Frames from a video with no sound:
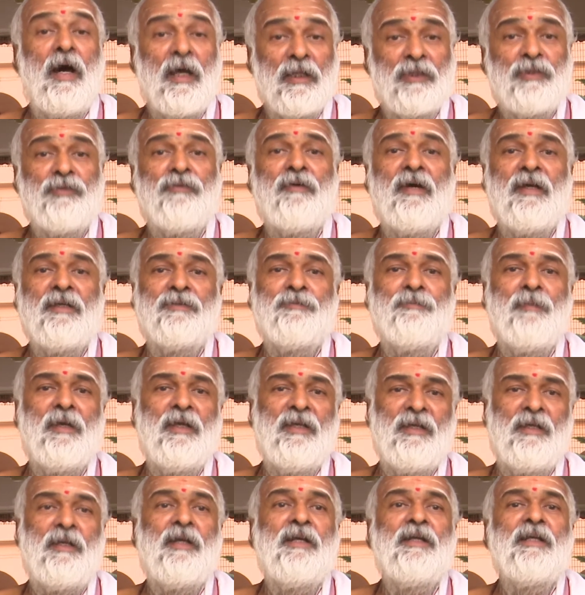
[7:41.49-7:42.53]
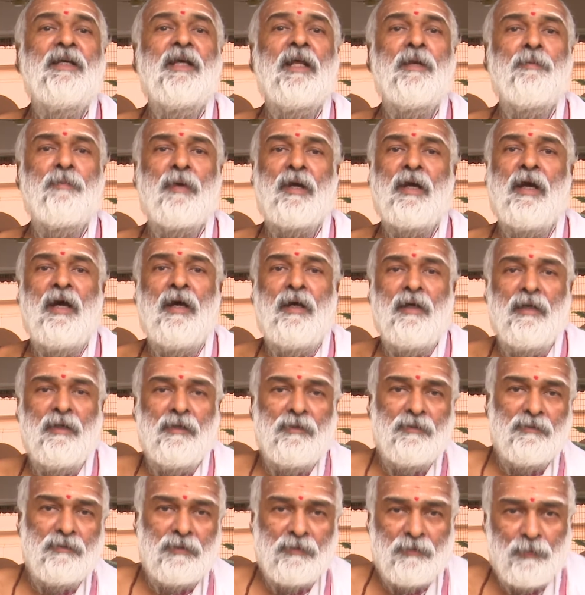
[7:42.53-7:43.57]
अथवा इसमें हिरण्य गर्भ का
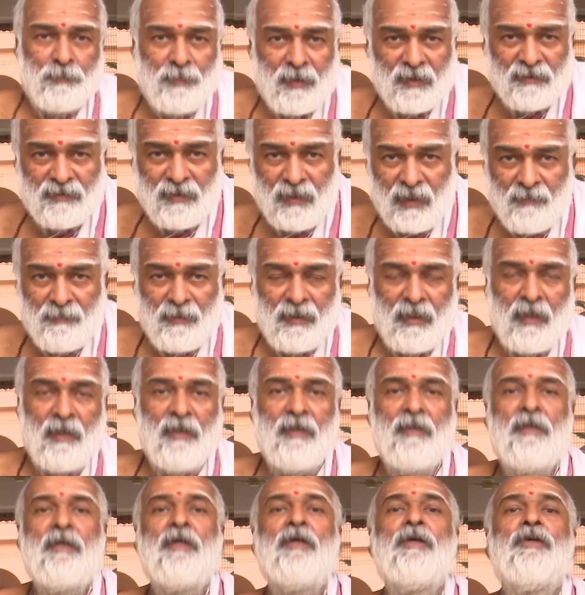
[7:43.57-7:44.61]
वो उपासना भी है